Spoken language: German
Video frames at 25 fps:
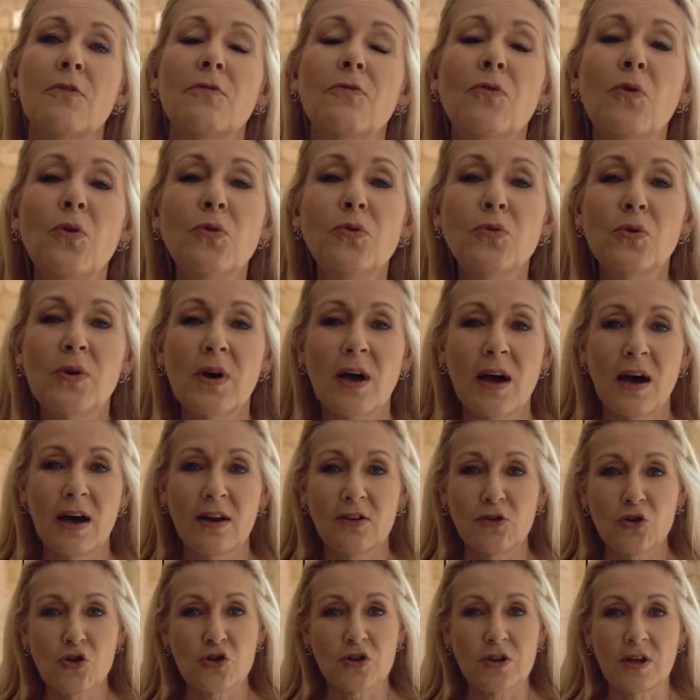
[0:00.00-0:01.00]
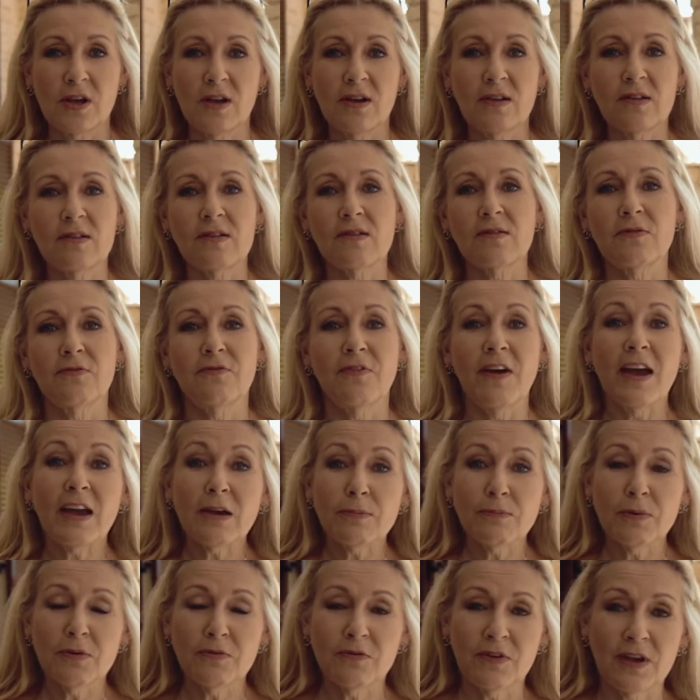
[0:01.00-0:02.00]
wo du gerade stehst,
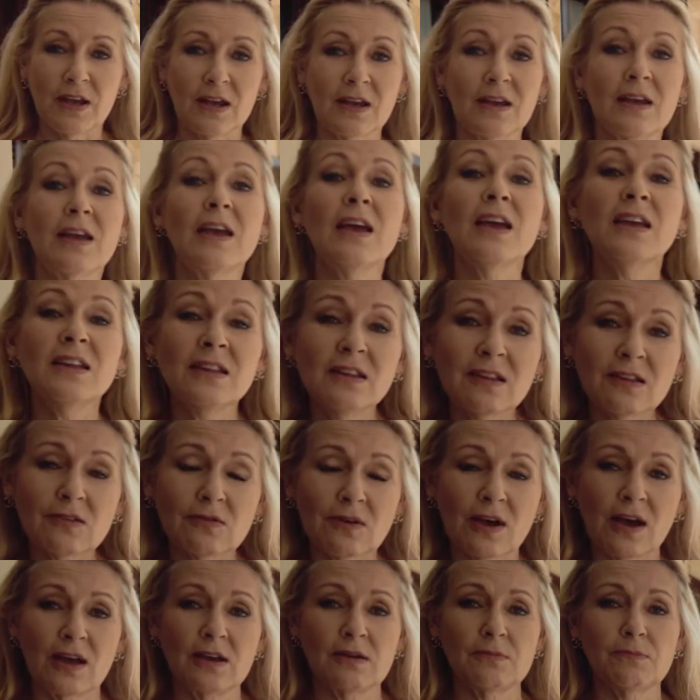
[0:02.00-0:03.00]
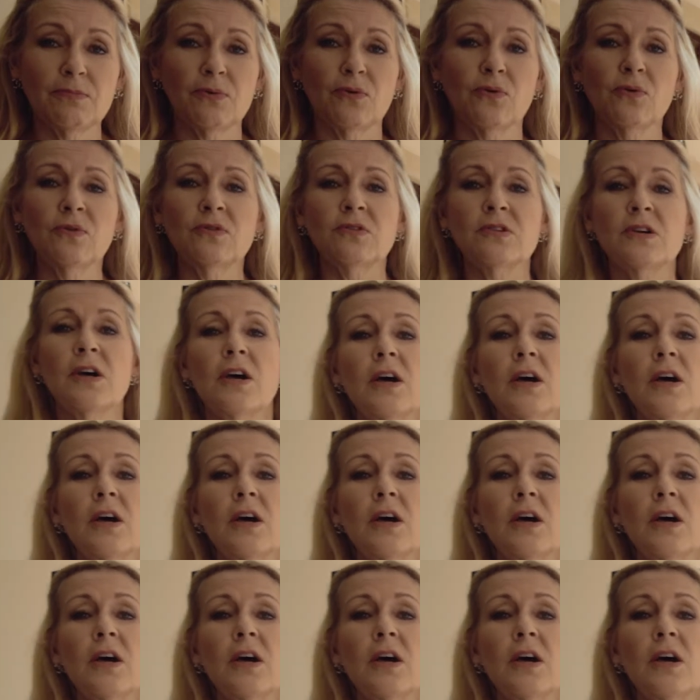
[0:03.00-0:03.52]
wegbewegen hin zu einem Punkt,